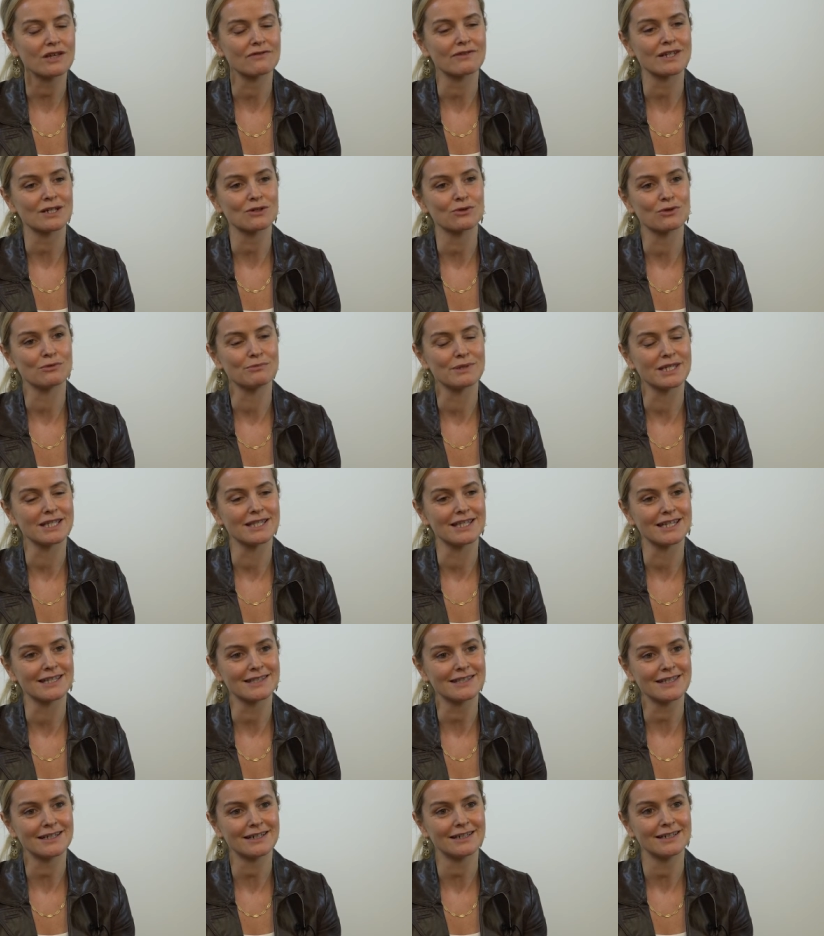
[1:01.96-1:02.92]
avec le big
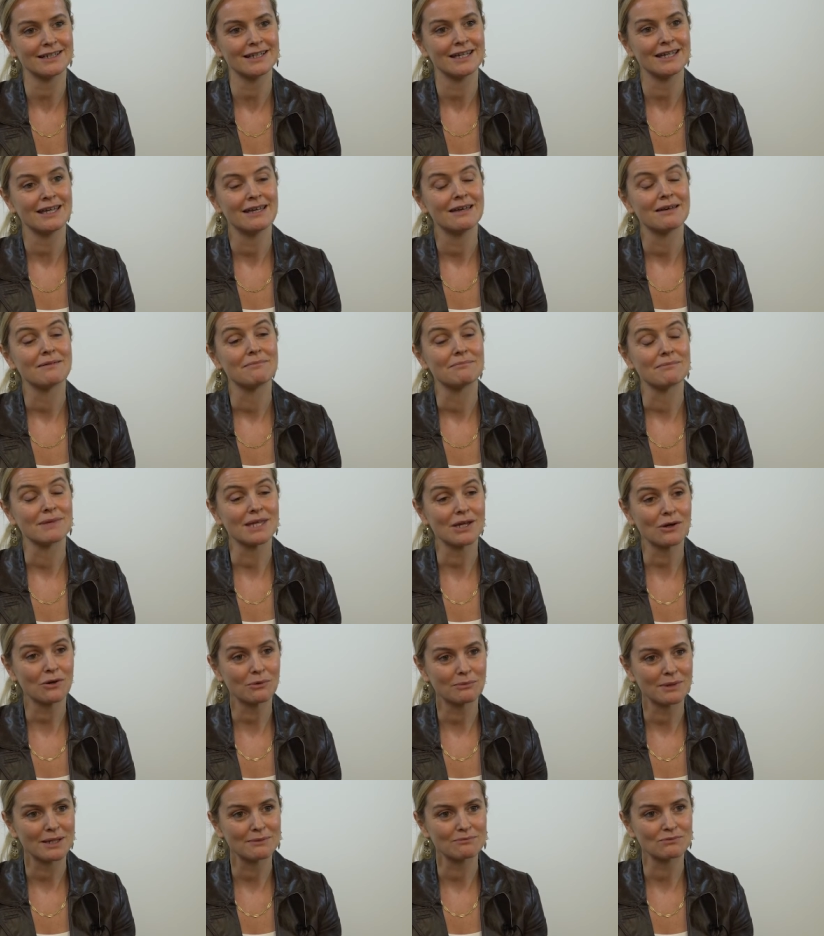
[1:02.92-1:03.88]
data, mais
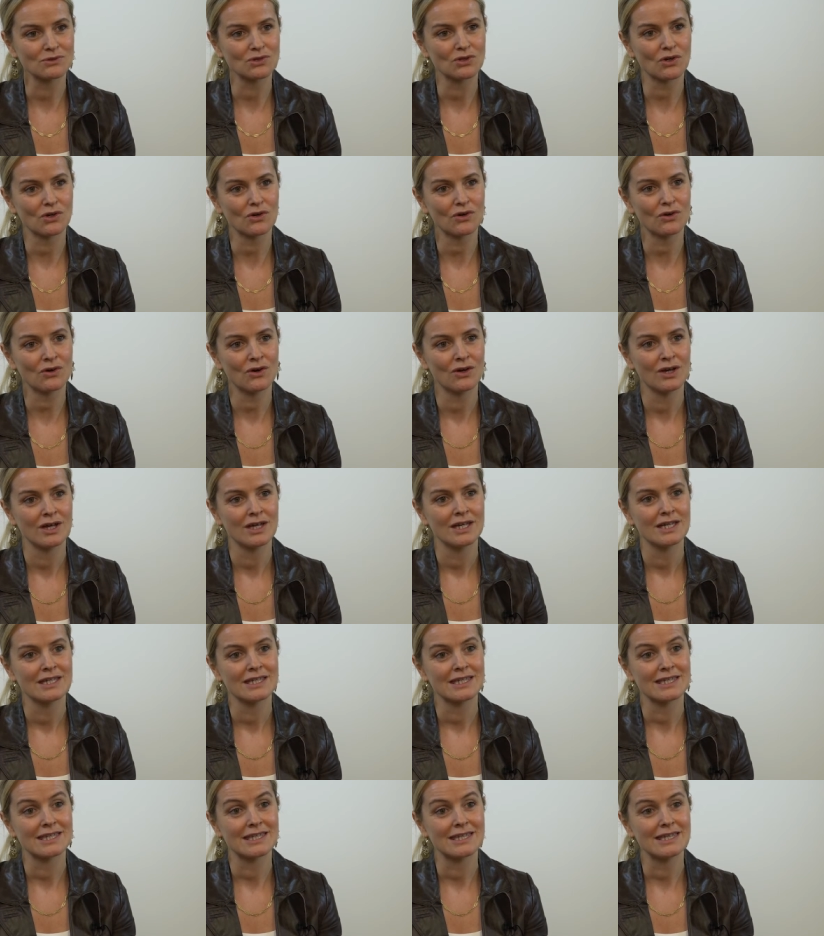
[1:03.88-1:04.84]
en même temps
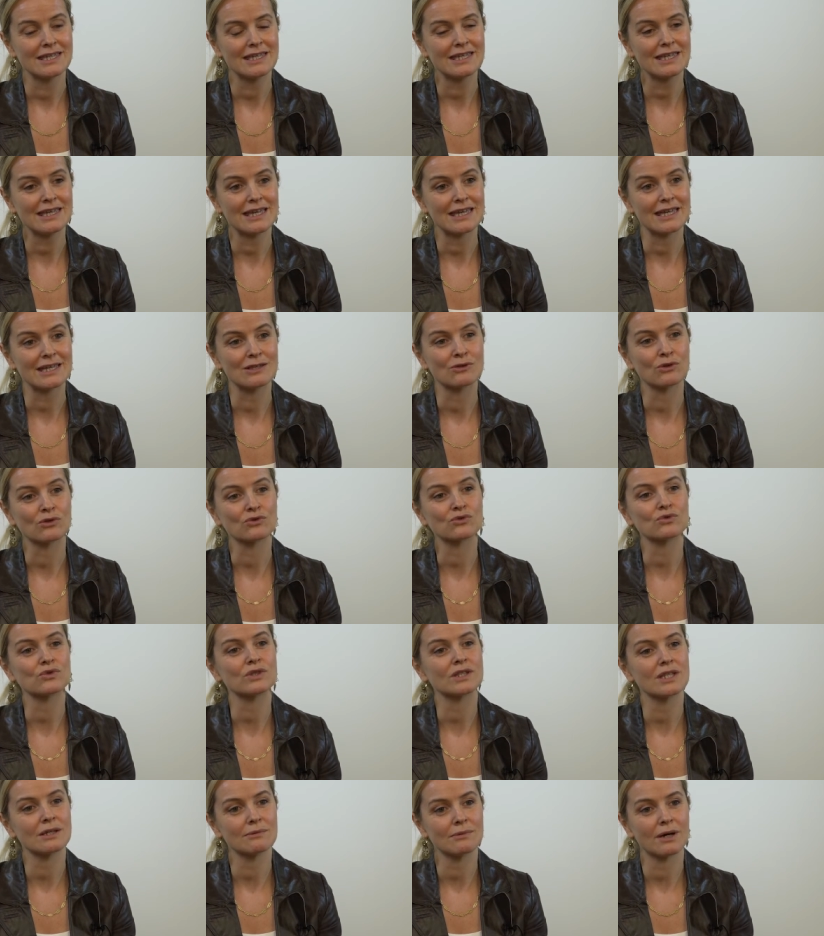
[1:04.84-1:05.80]
qui est dans
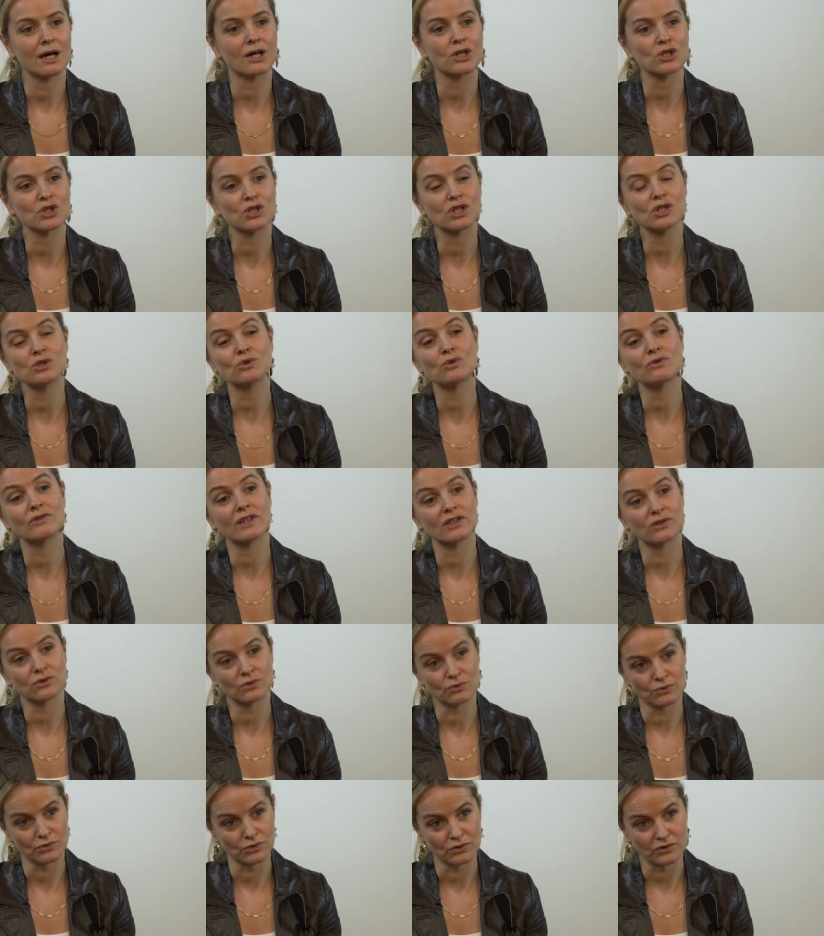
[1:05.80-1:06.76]
une démarche
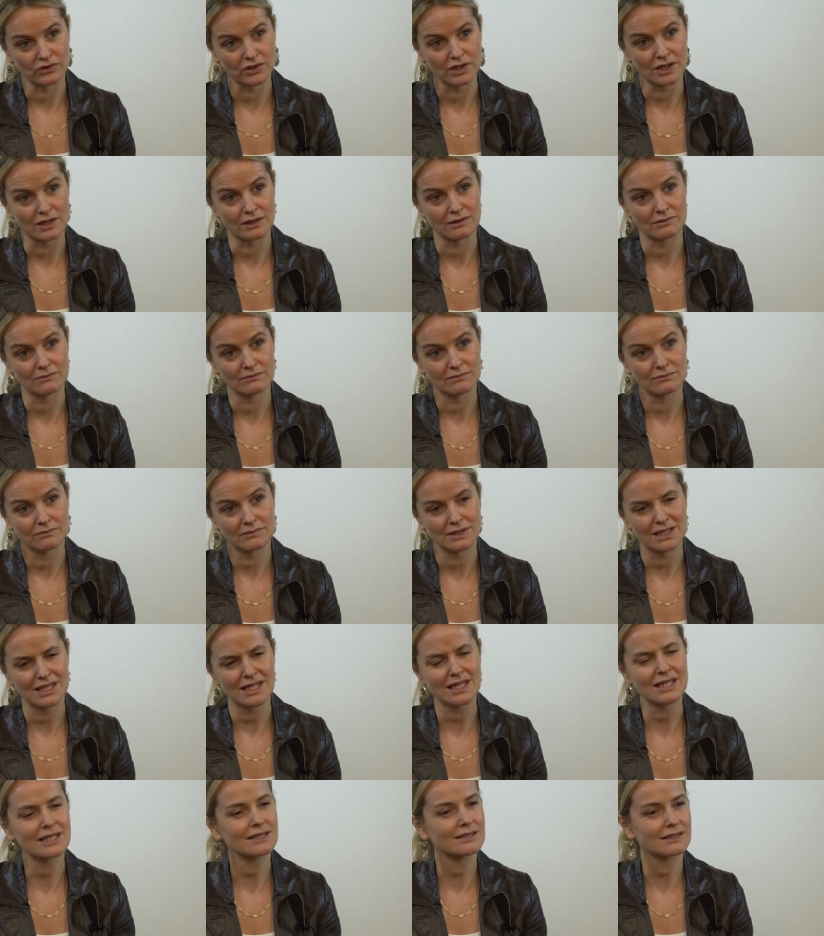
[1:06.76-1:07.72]
d'innovation sociale
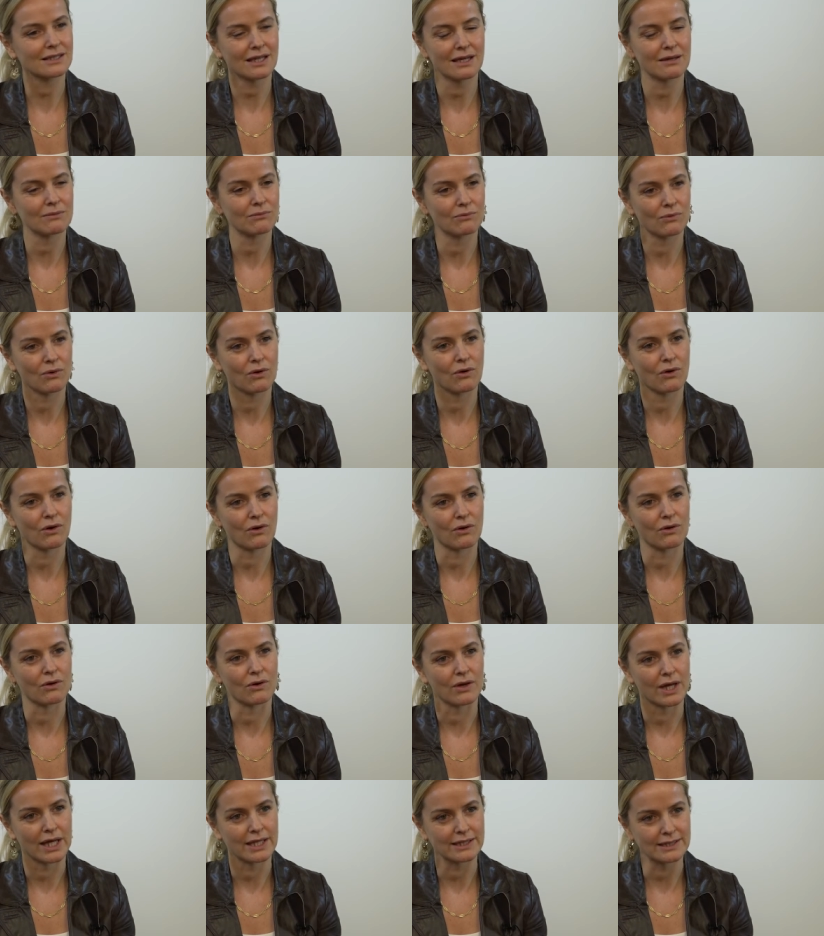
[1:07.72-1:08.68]
extrêmement
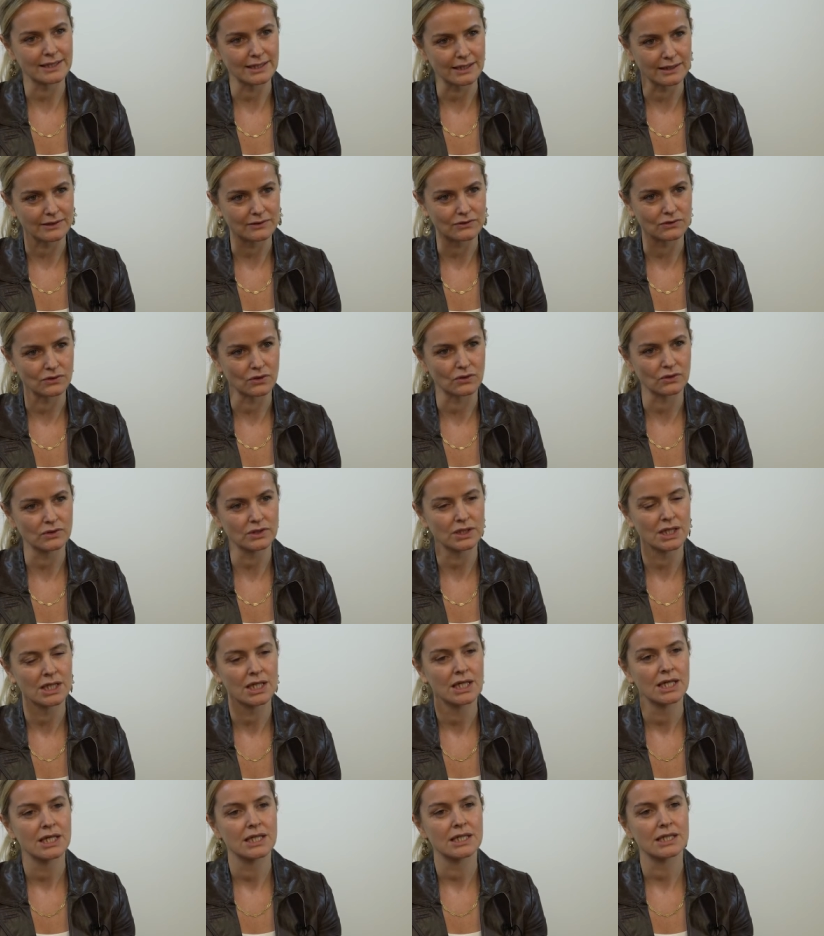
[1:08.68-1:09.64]
euh, intéressante,
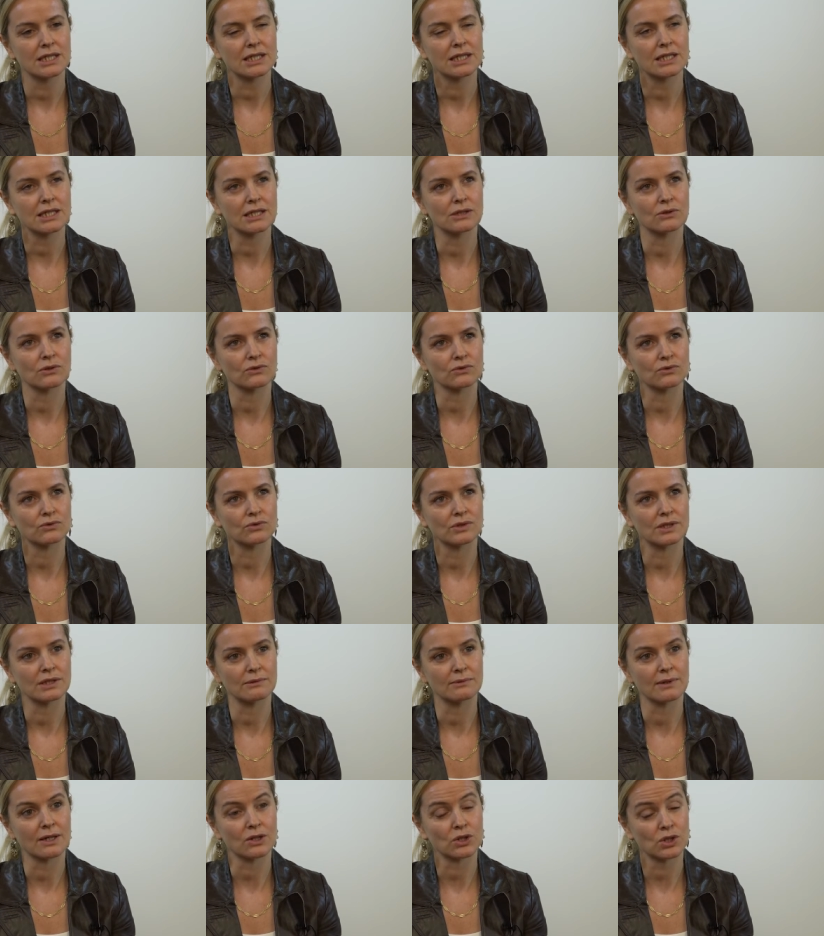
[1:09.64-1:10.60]
qui est dans une
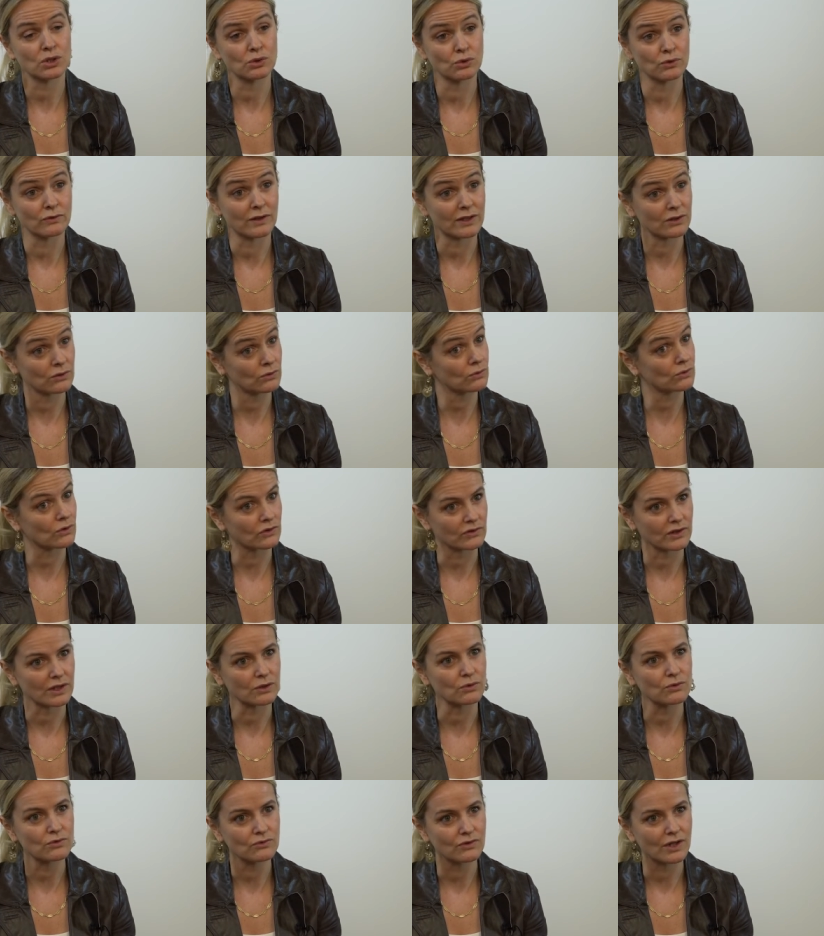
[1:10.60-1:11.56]
démarche d'innovation dans
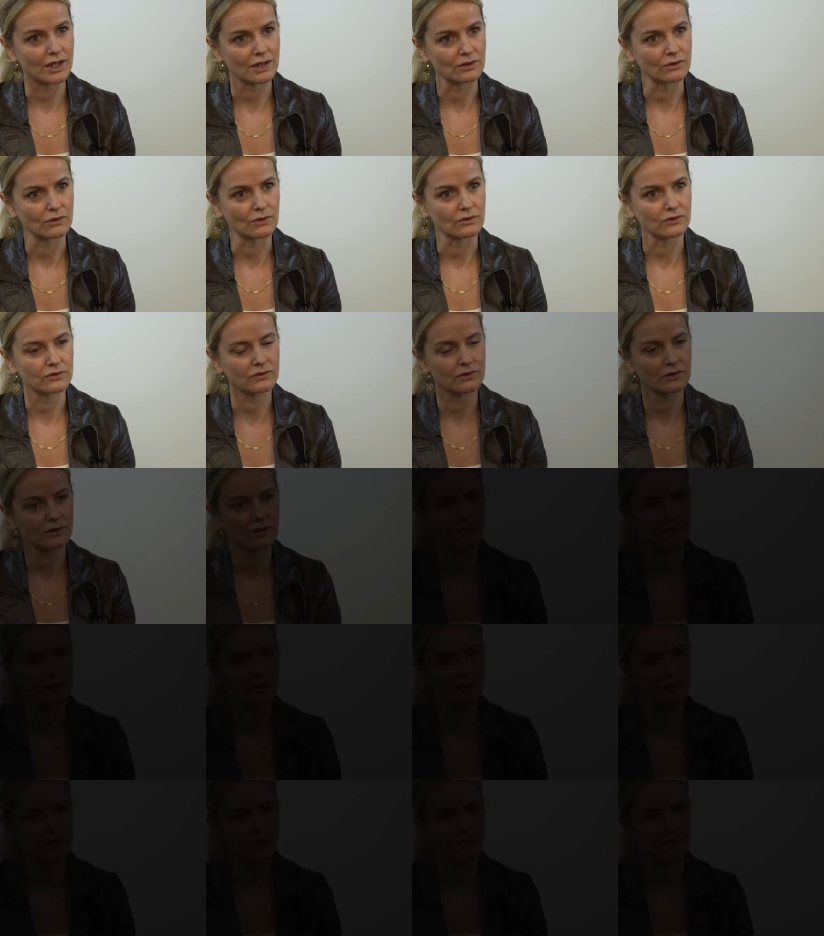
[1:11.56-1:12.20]
sa gouvernance.